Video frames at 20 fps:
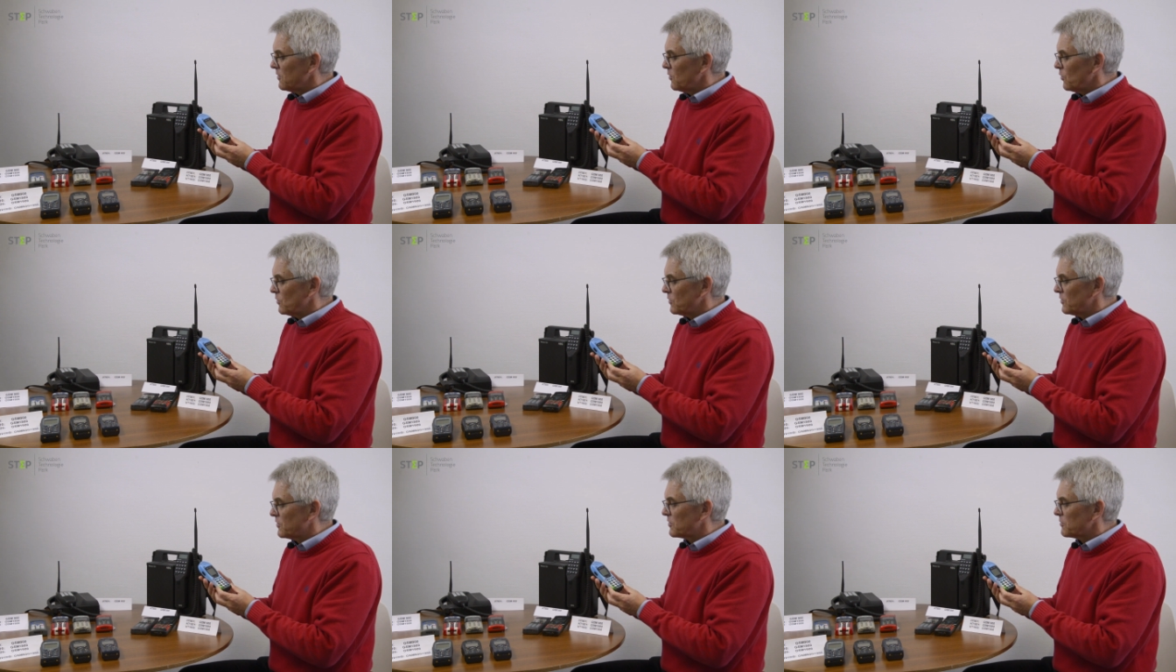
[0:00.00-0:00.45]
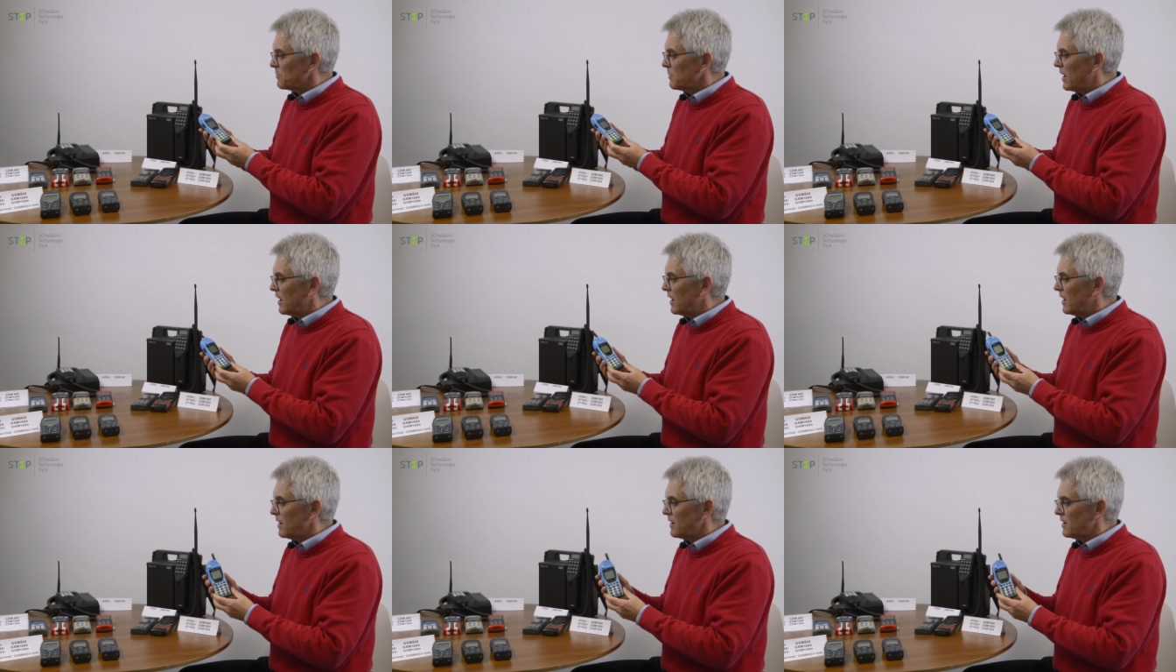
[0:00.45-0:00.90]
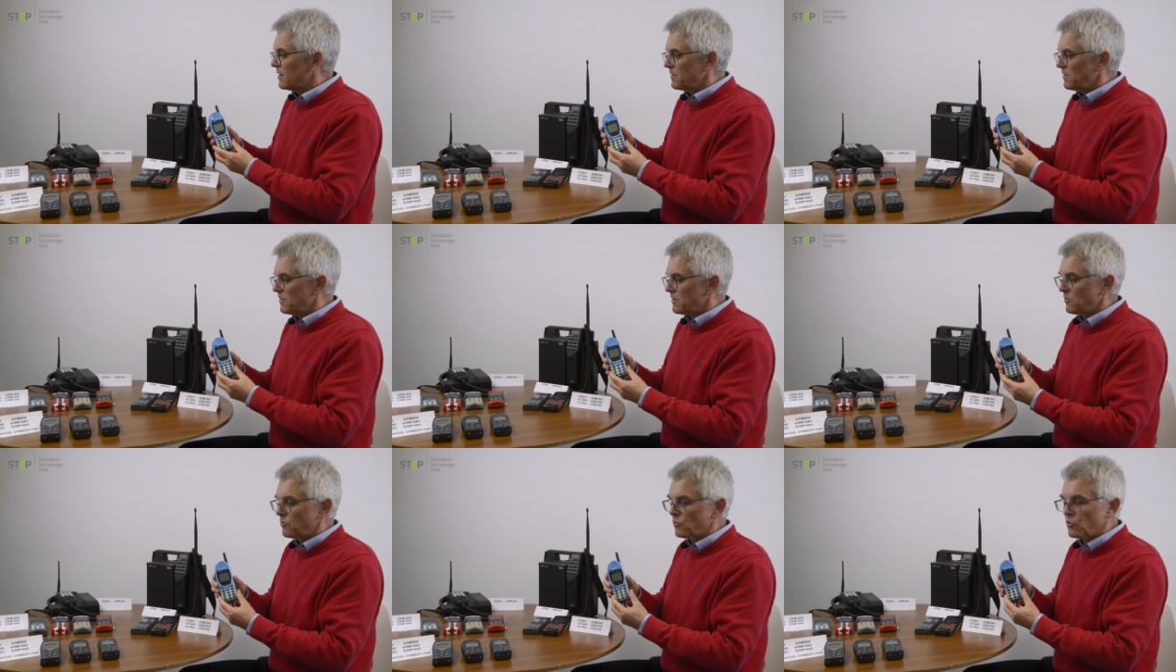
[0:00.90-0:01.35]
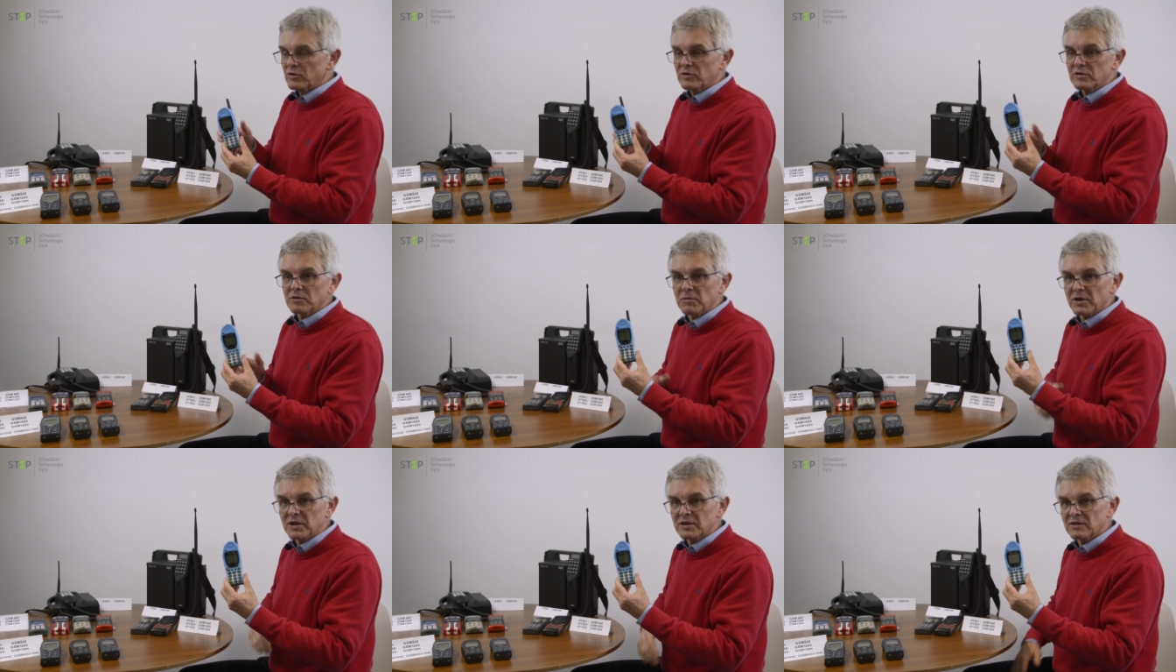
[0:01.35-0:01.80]
Und zwar konnte
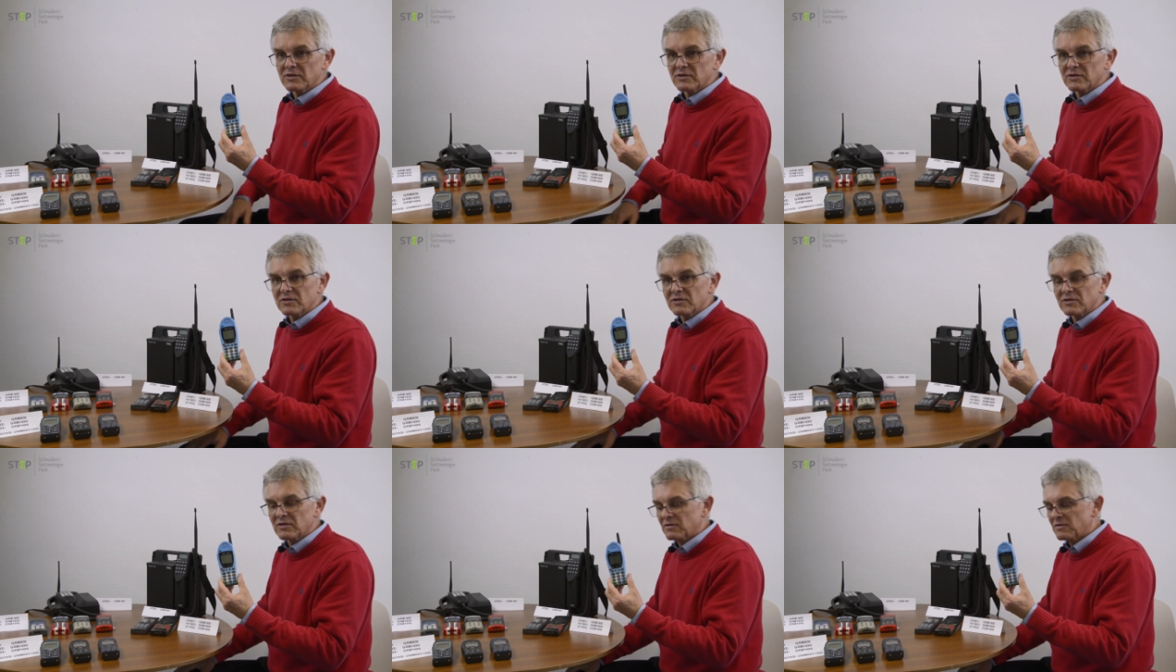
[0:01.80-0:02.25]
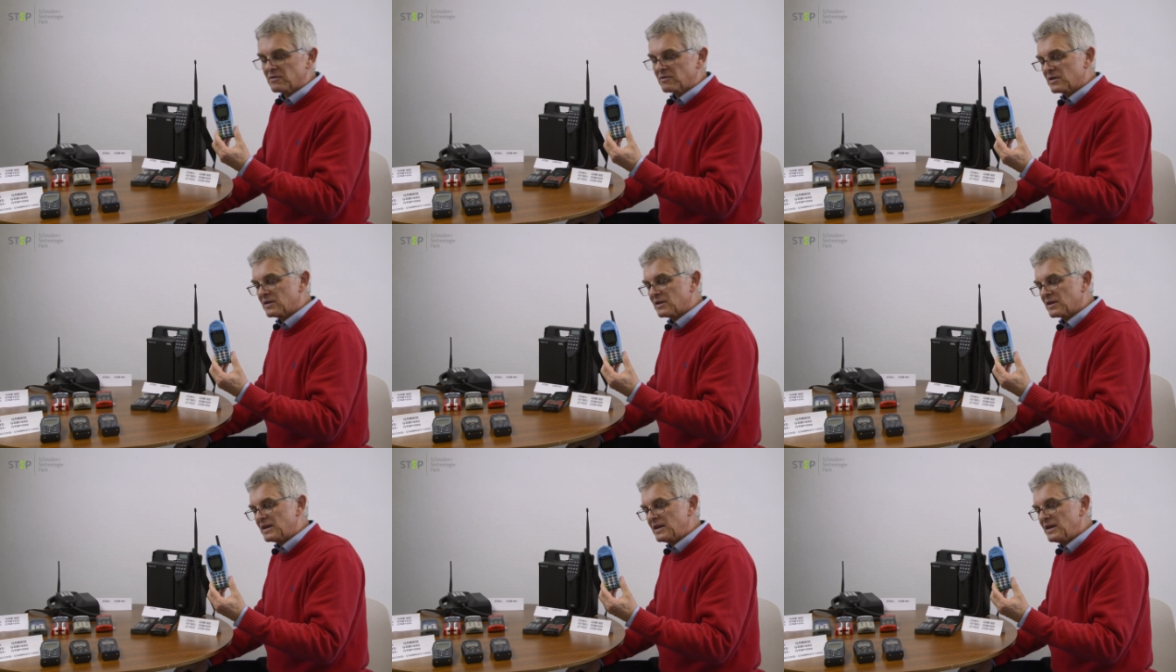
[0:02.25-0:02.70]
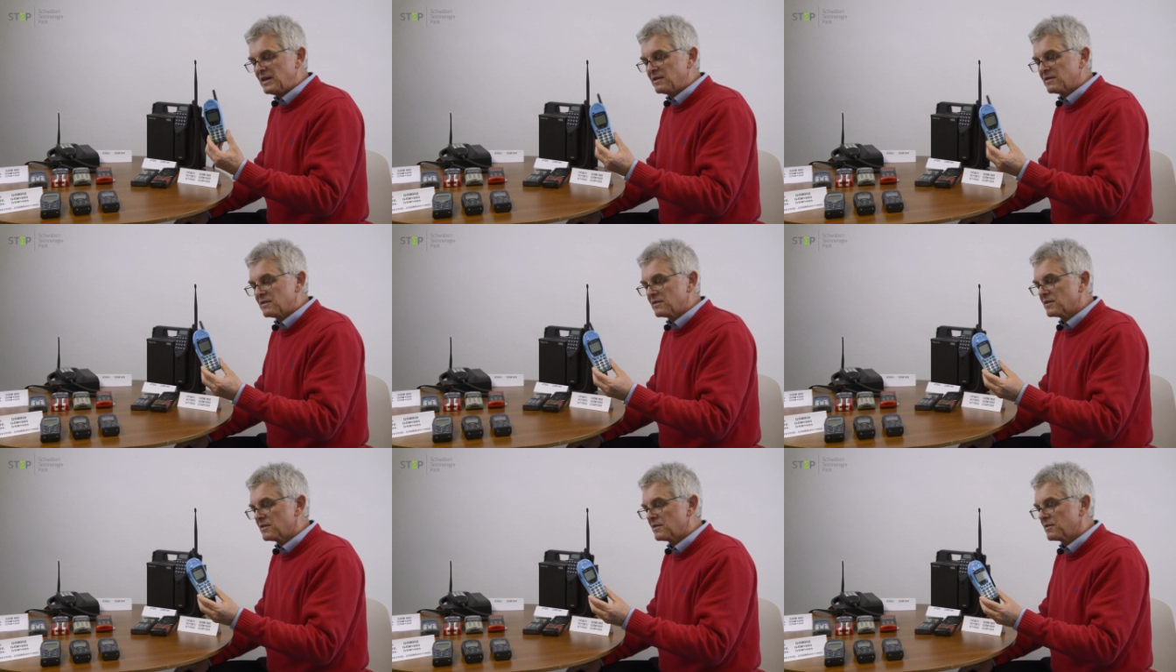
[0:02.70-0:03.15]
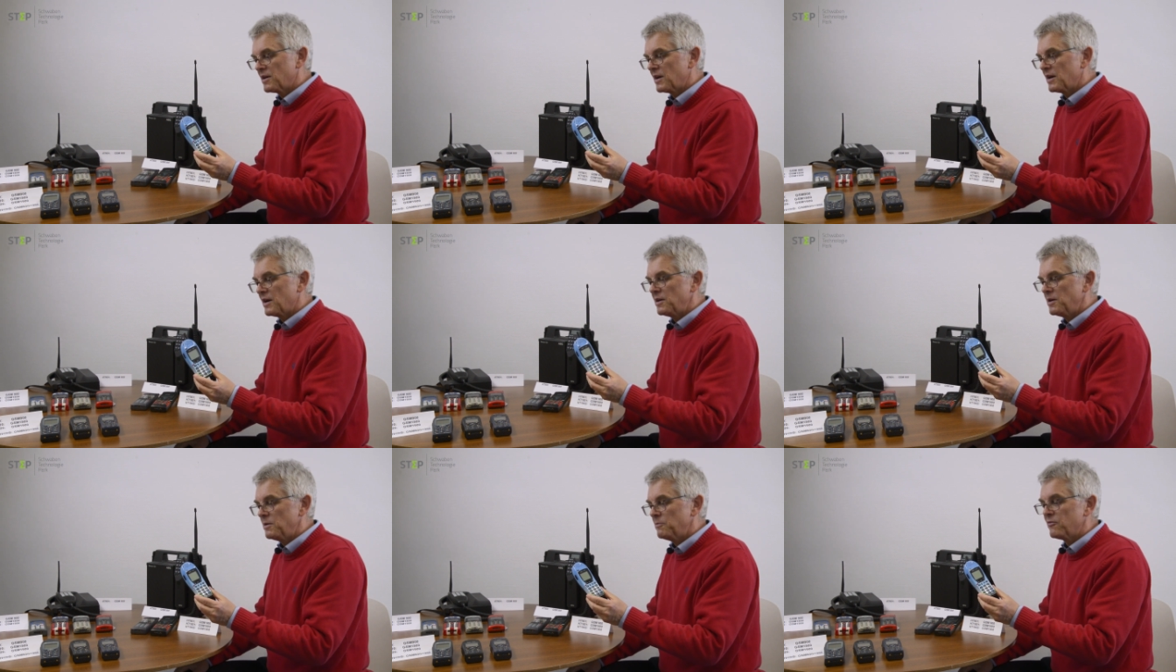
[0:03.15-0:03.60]
man das Gerät
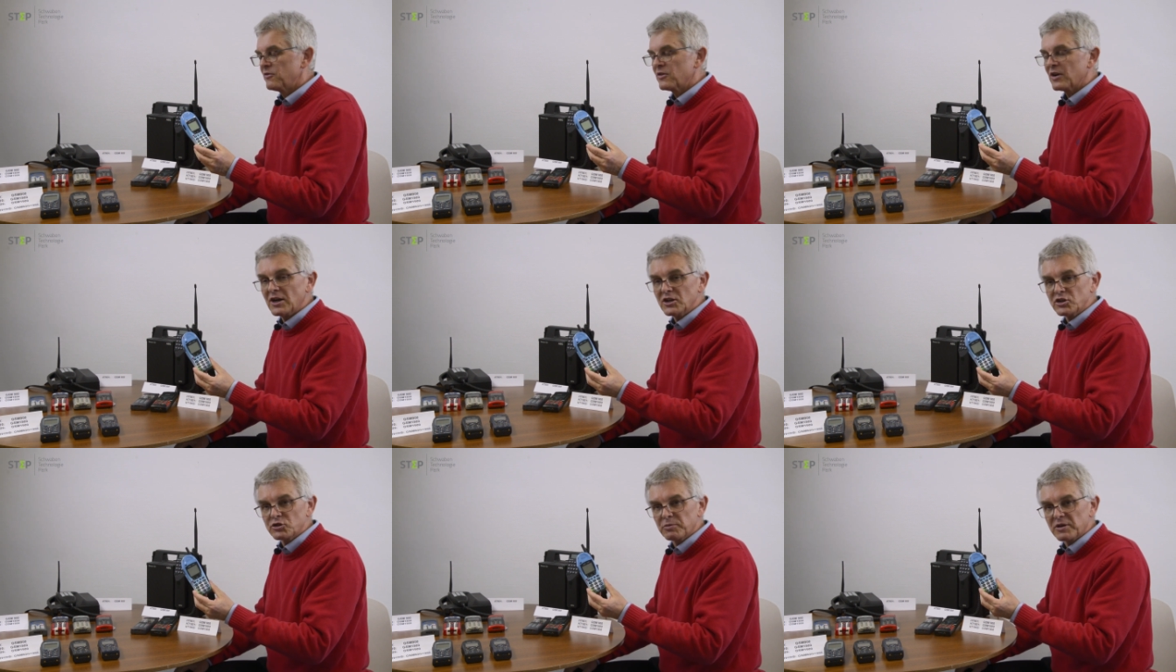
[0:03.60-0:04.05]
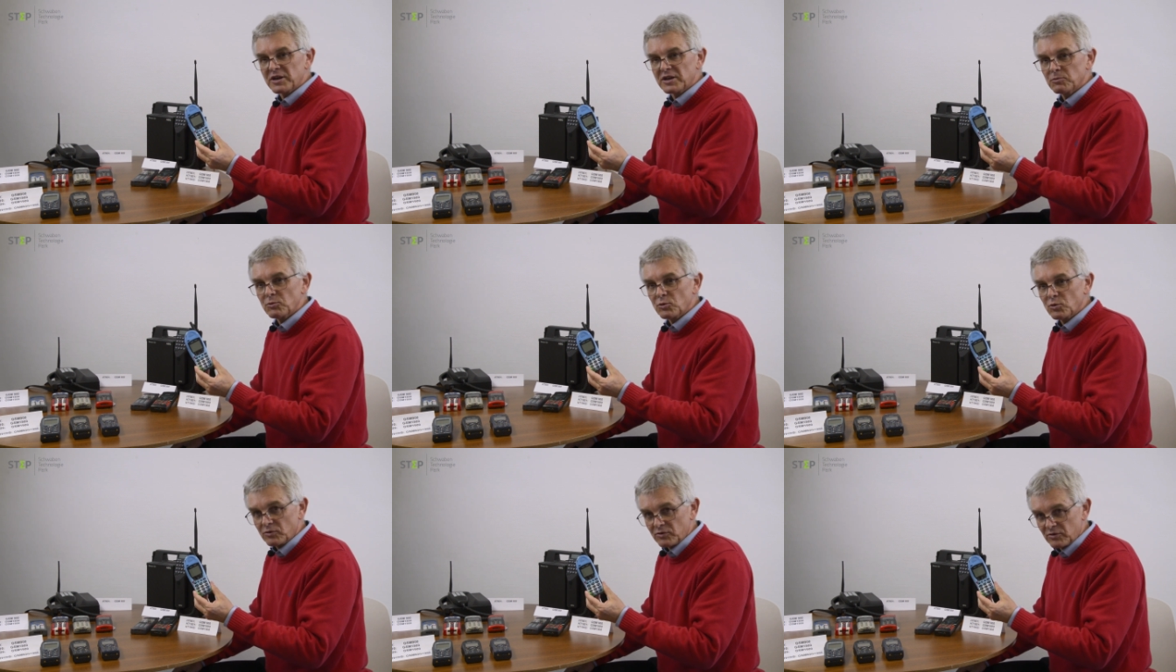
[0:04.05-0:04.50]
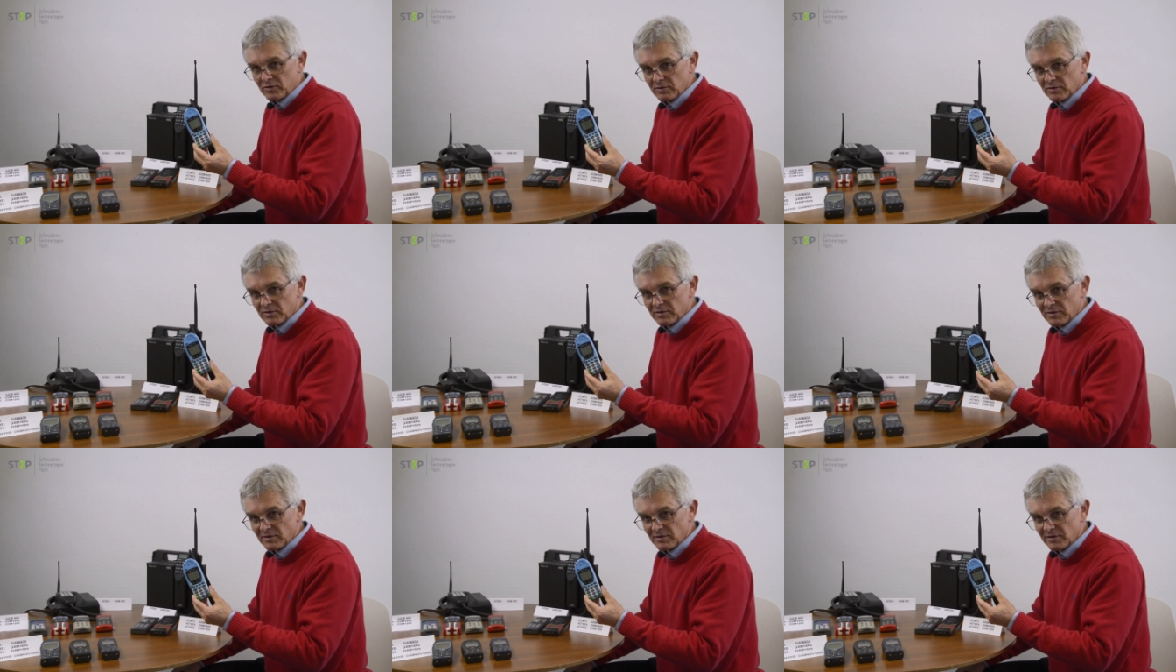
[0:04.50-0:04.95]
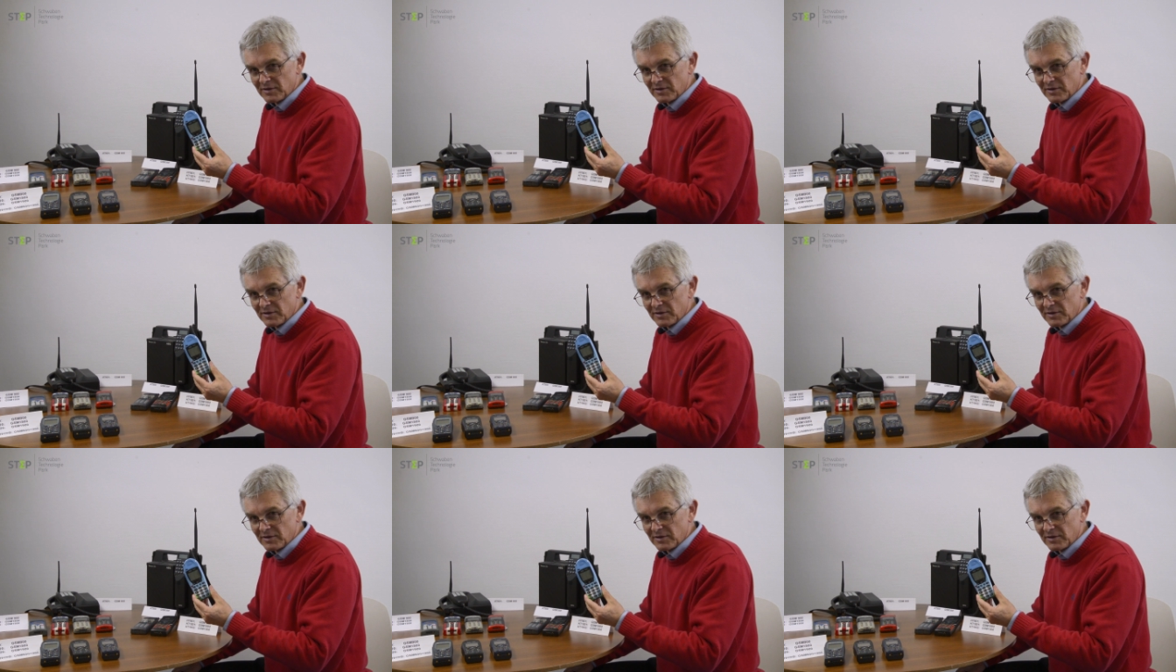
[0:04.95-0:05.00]
im Freisprechmodus nutzen.